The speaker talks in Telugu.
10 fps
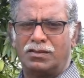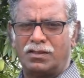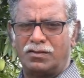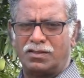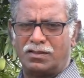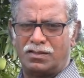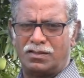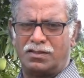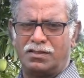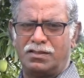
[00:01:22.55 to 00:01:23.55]
తర్వాత
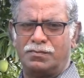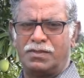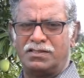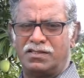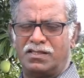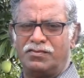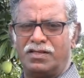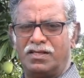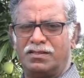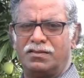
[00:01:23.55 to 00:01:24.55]
ఈ పంచగవ్య
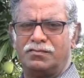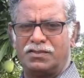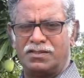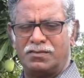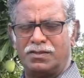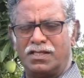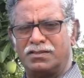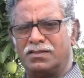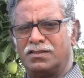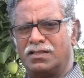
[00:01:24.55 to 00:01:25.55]
ఫిషామిన్
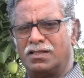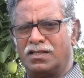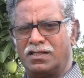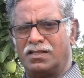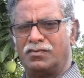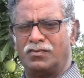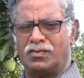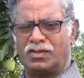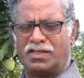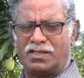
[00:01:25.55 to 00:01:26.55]
యాసిడ్స్ అని అలాగ
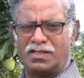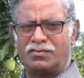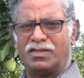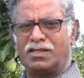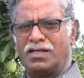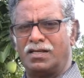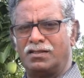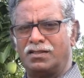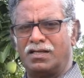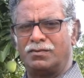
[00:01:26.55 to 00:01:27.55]
ఒకే రకమైన
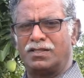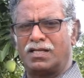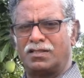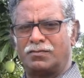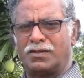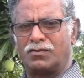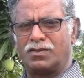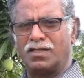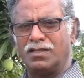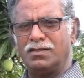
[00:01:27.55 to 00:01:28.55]
దాని మీద
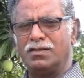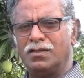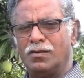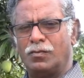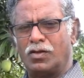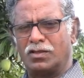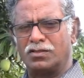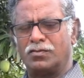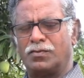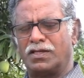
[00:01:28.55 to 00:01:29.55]
ఆధారపడకుండా
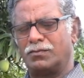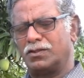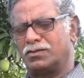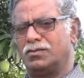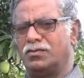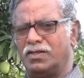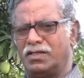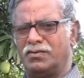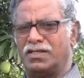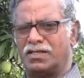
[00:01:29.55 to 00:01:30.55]
ప్రోగ్రెసివ్ ఫార్మర్స్ వేరే
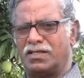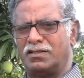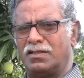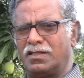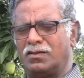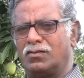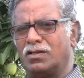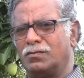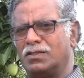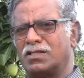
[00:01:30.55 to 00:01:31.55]
వేరే రైతుల దగ్గర కూడా
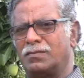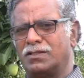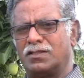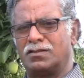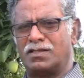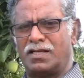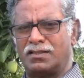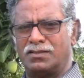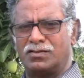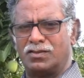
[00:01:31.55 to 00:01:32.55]
మేము సమాచారం
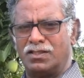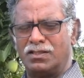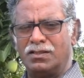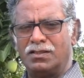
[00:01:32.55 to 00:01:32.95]
సేకరించుకుని